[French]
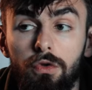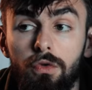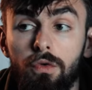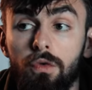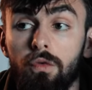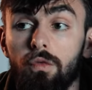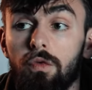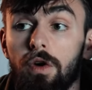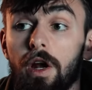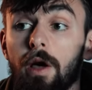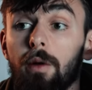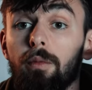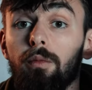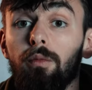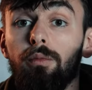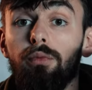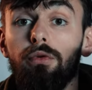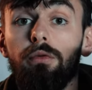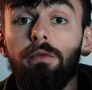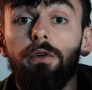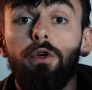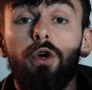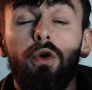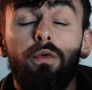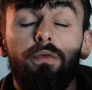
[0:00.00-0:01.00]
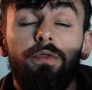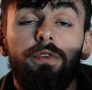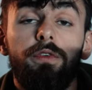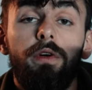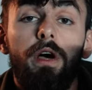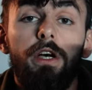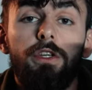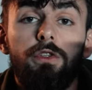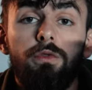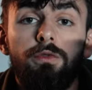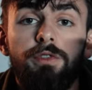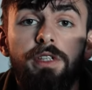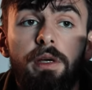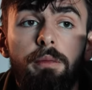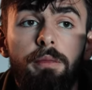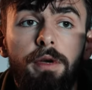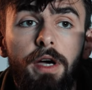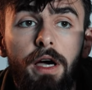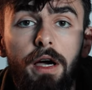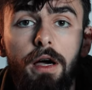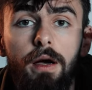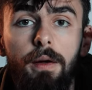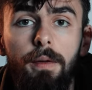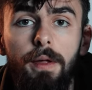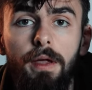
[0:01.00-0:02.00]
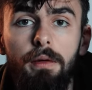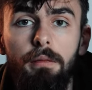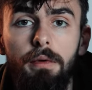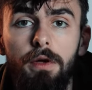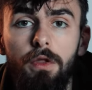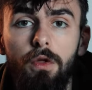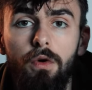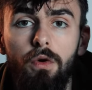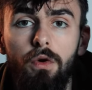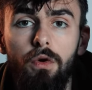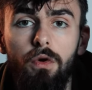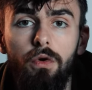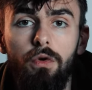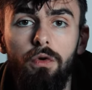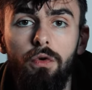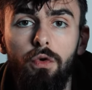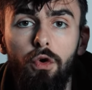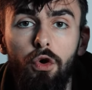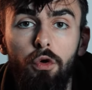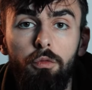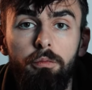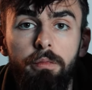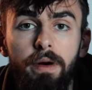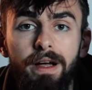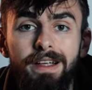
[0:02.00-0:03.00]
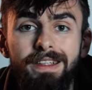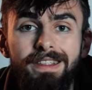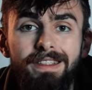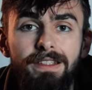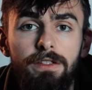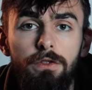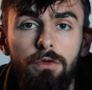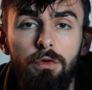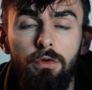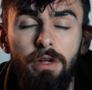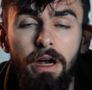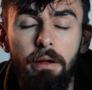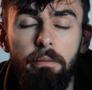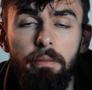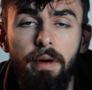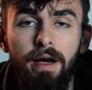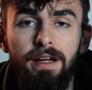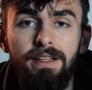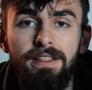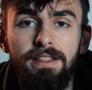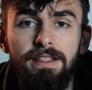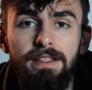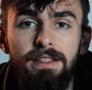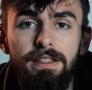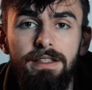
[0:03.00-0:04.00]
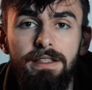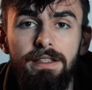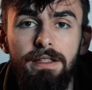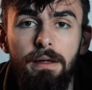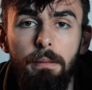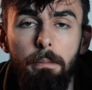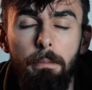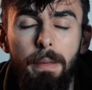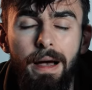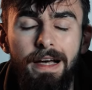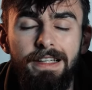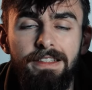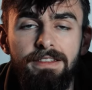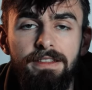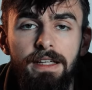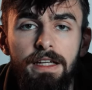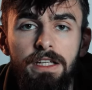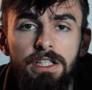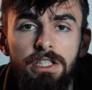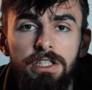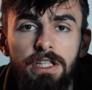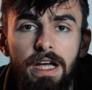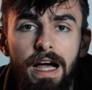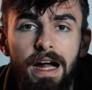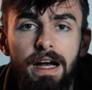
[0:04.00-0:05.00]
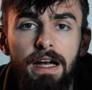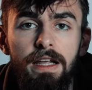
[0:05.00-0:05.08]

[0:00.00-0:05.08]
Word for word: Donc voilà bon pour mes configurations caméra et maintenant on repasse dans la partie backstage.